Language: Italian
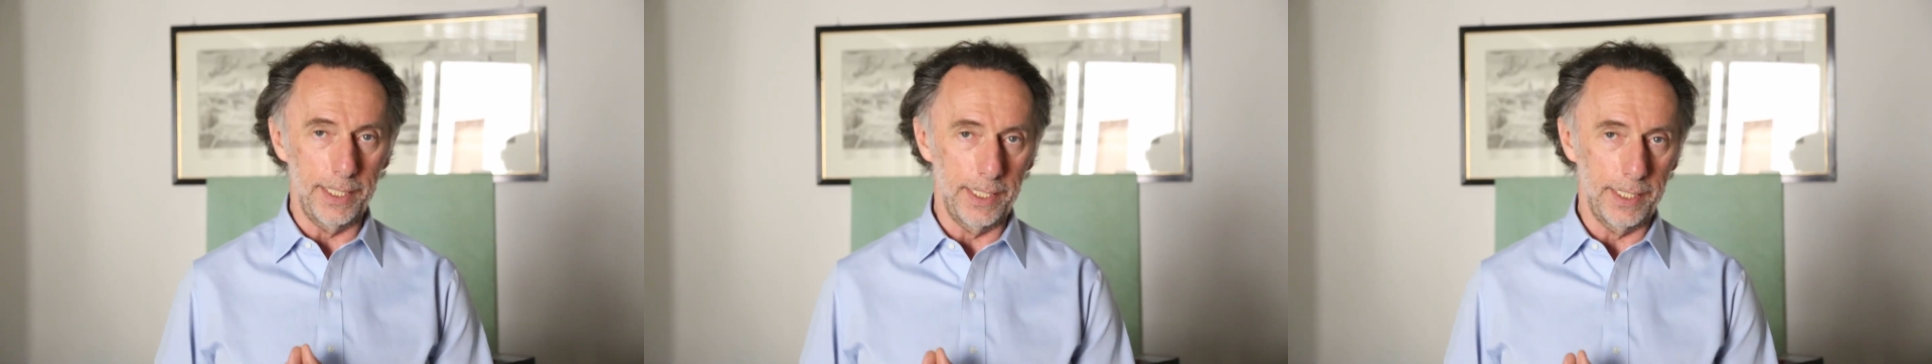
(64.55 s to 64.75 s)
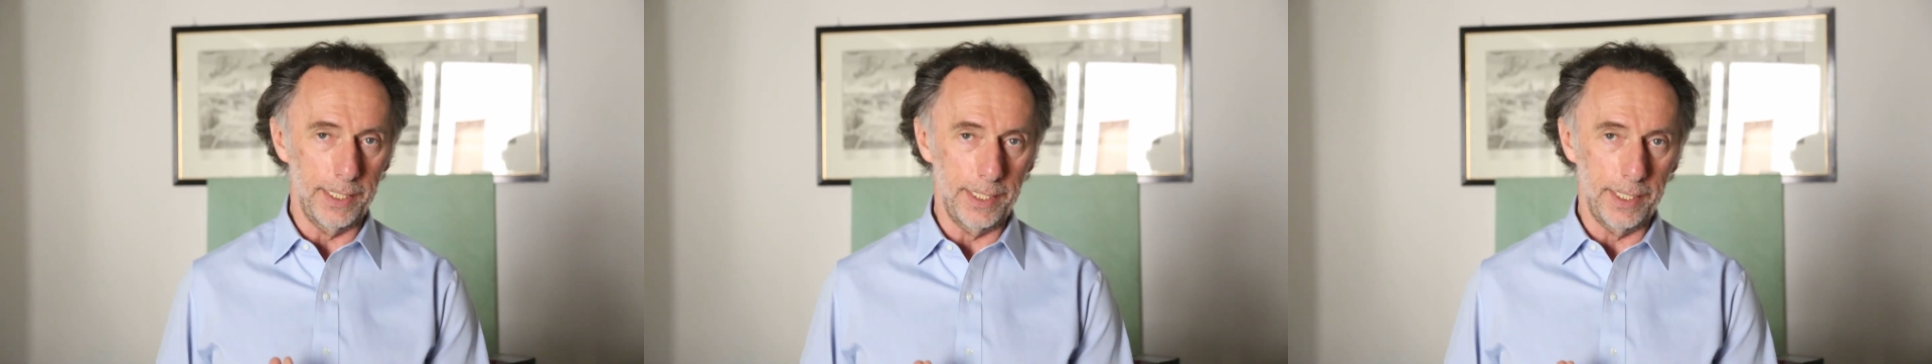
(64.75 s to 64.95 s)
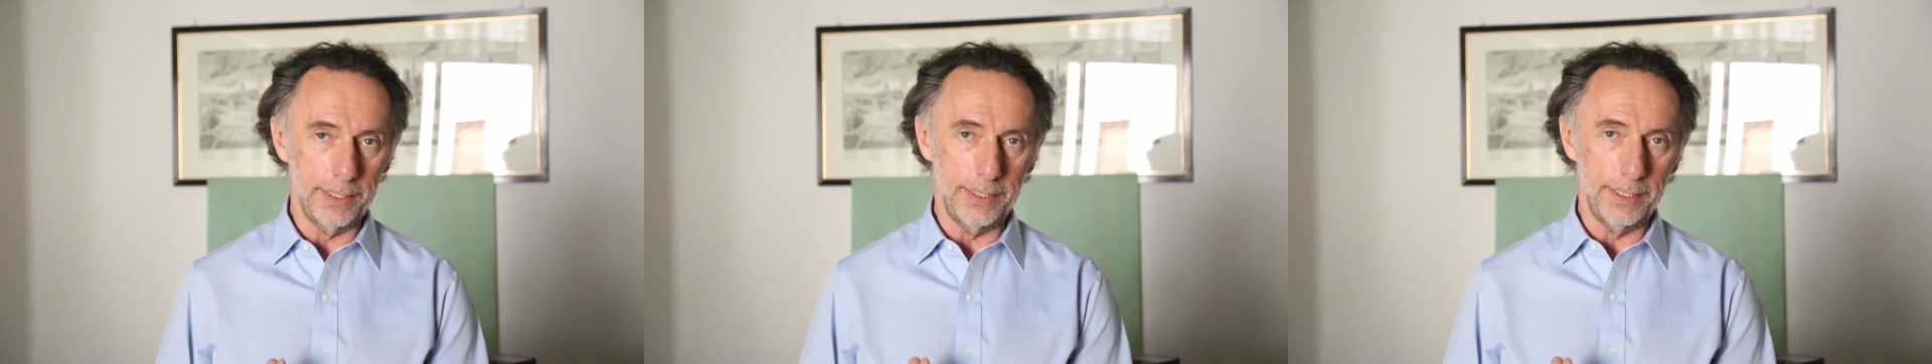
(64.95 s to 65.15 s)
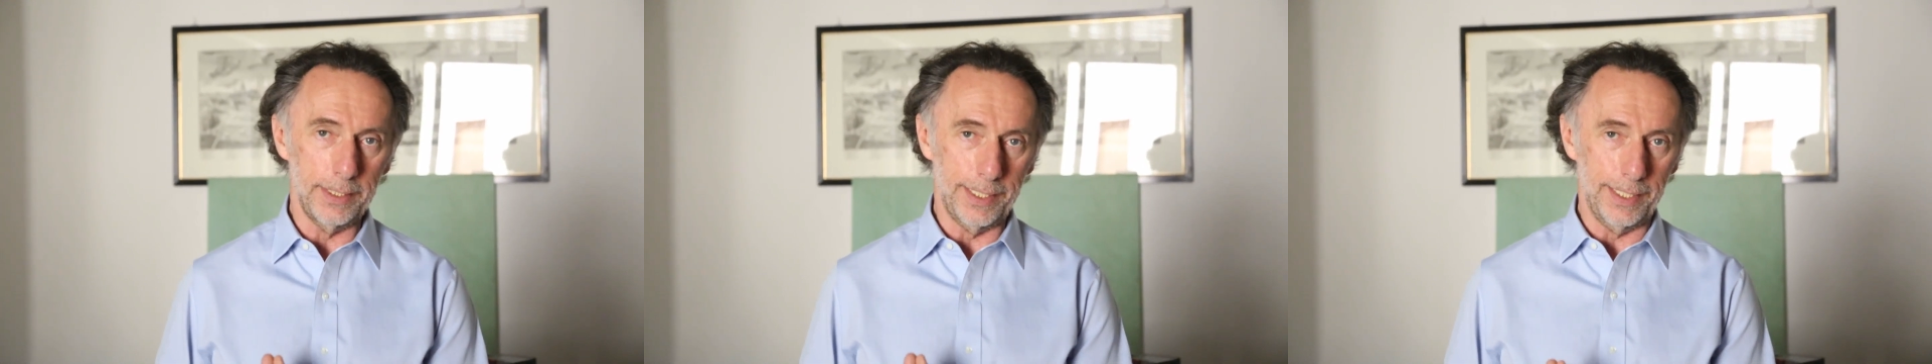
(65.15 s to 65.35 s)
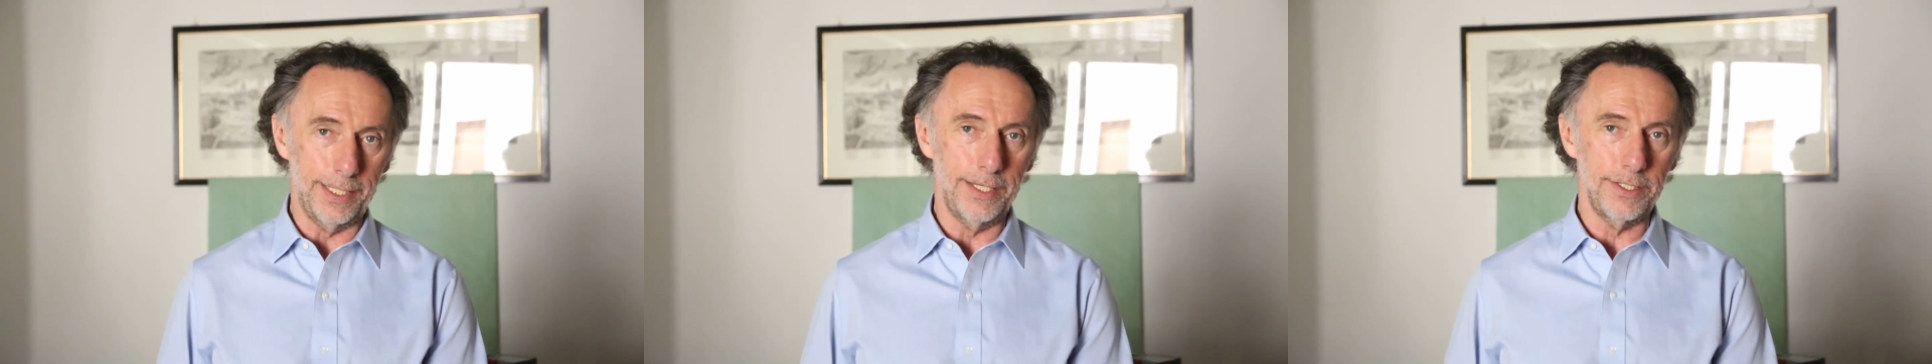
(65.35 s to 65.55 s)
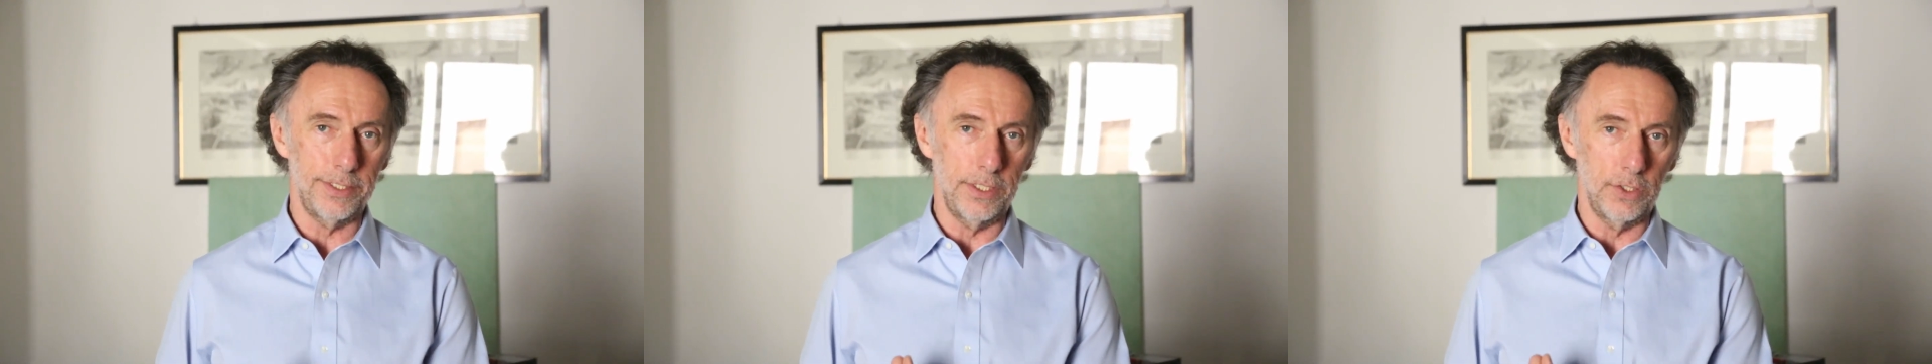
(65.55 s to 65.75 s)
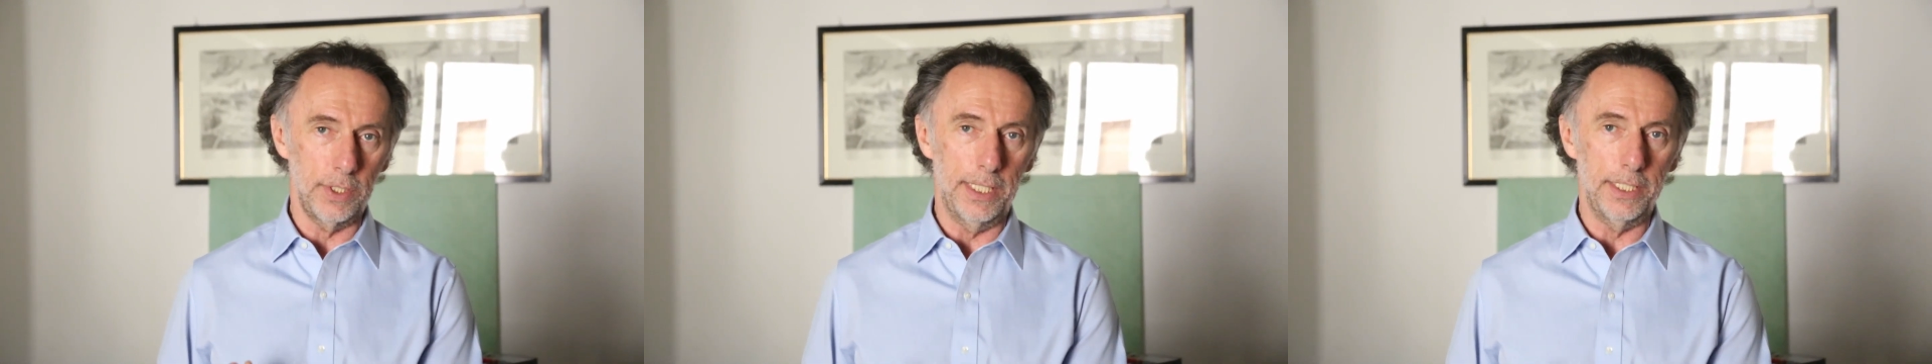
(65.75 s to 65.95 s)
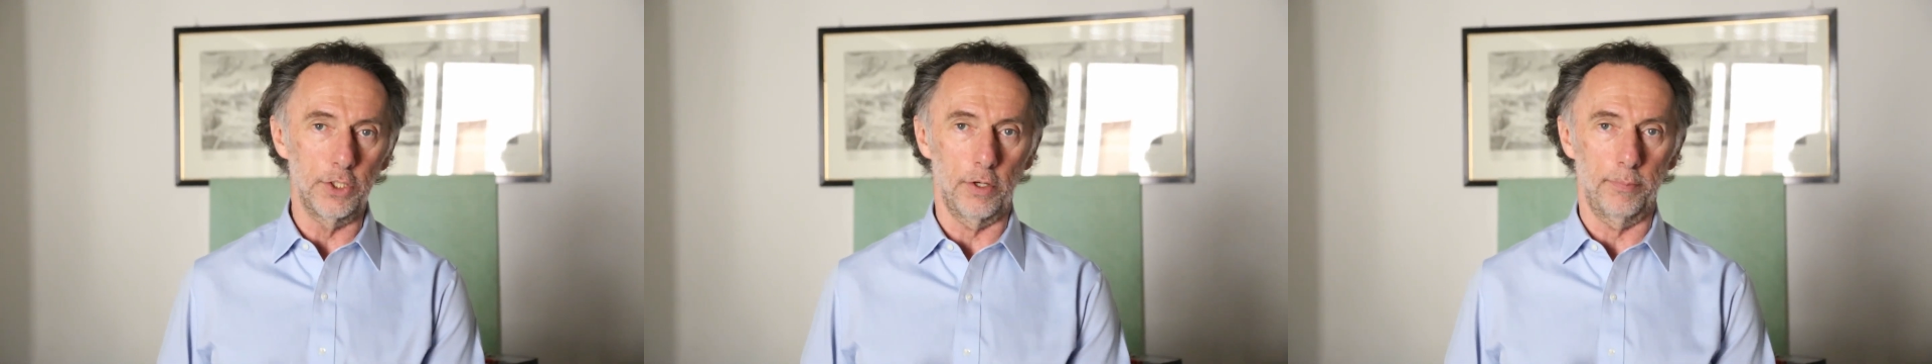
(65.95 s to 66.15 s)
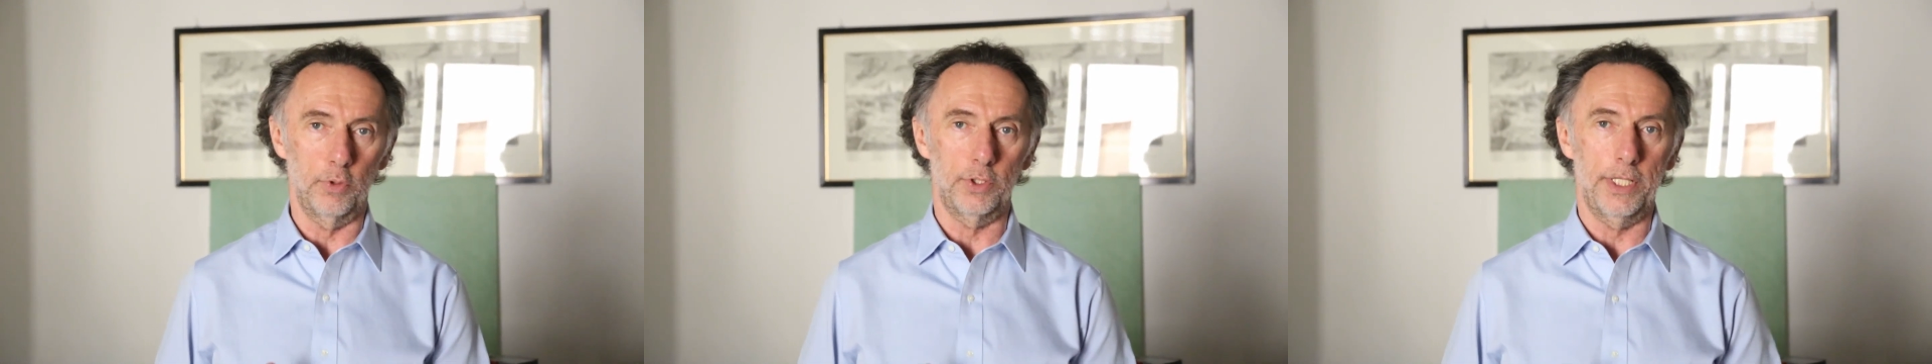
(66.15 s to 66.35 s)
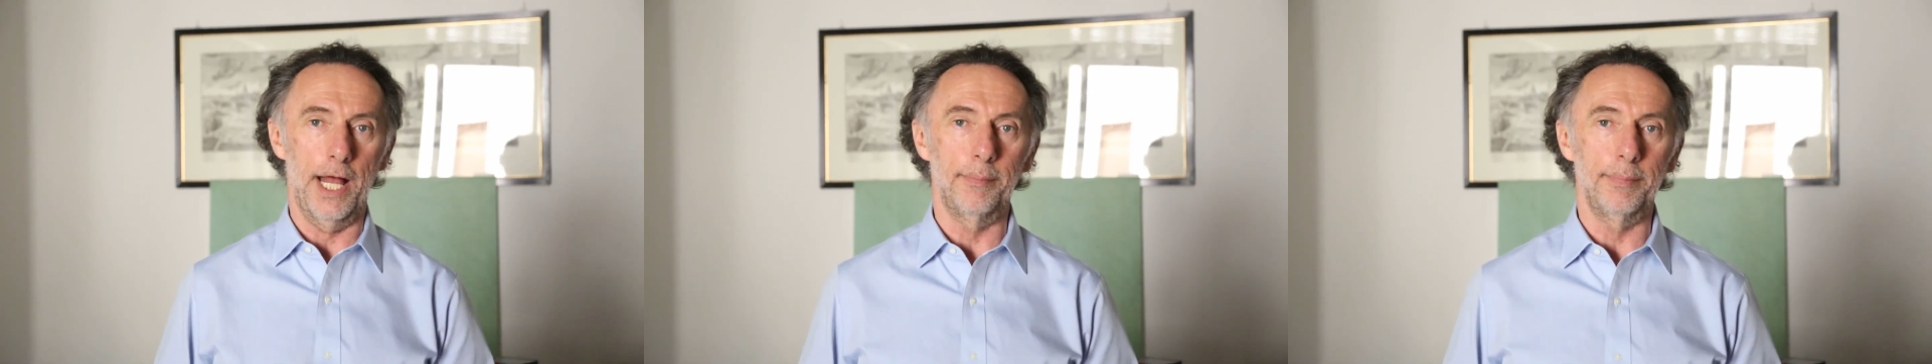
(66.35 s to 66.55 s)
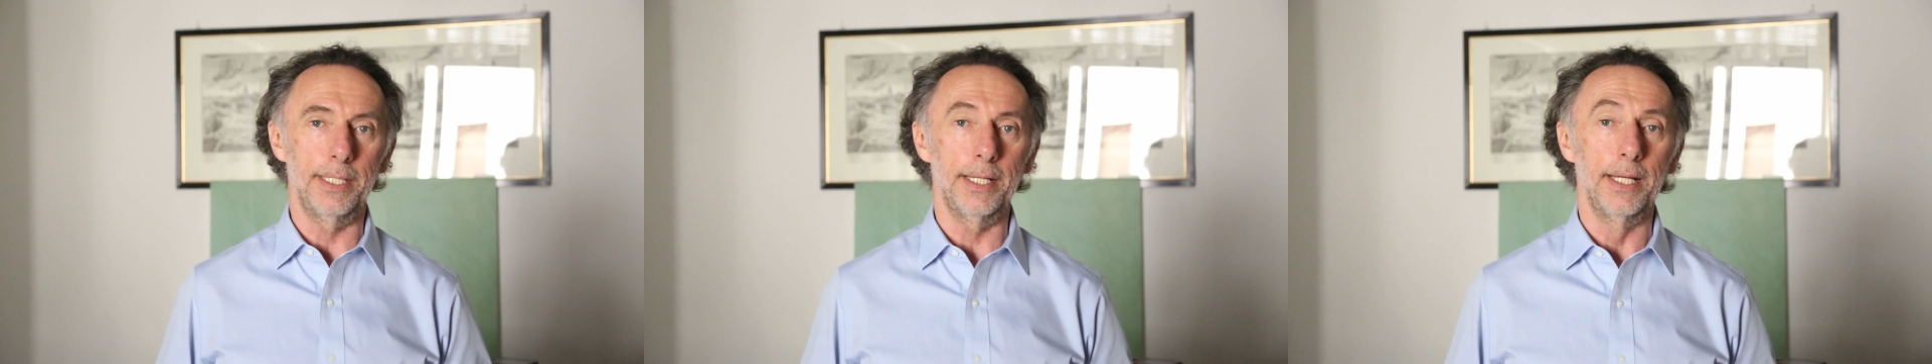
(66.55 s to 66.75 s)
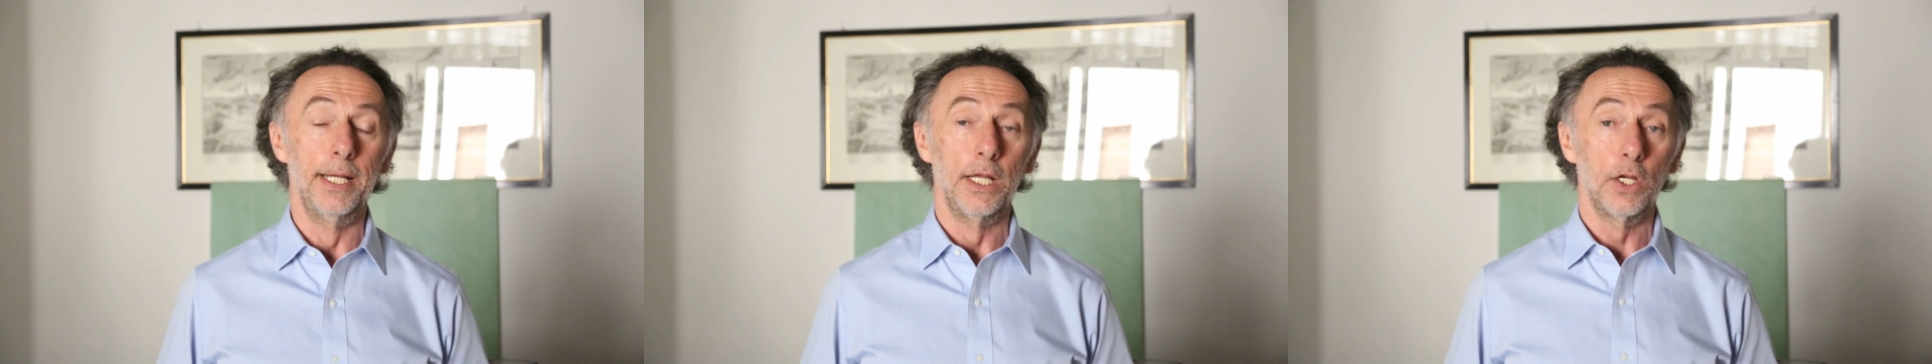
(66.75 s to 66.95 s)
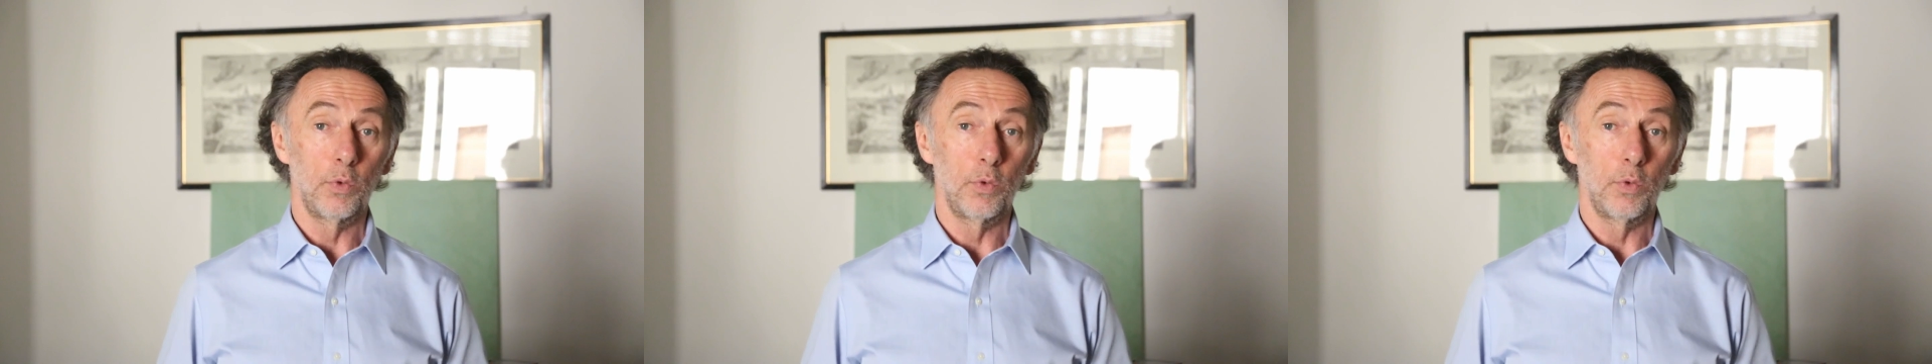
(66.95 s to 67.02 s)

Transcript: e, e di crisi nell'idropotabile.